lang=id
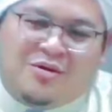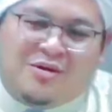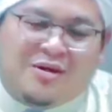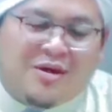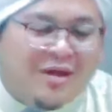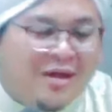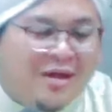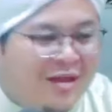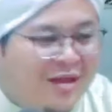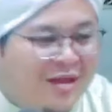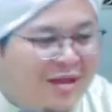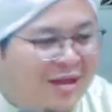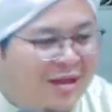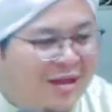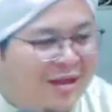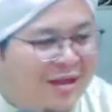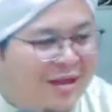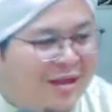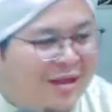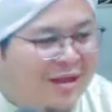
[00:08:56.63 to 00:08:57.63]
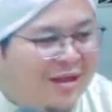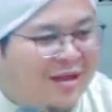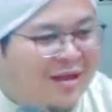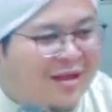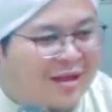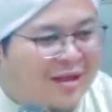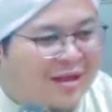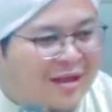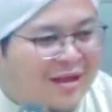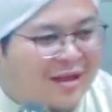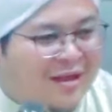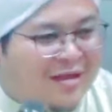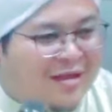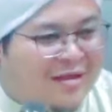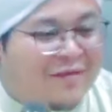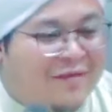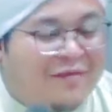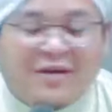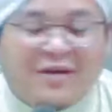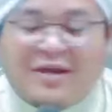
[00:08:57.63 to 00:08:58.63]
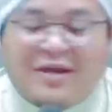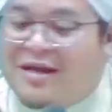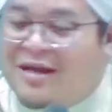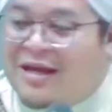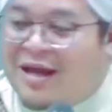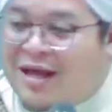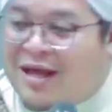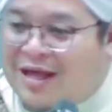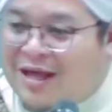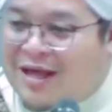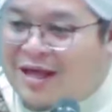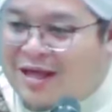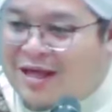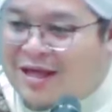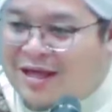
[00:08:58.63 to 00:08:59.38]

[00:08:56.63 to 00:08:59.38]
nah ta fitnah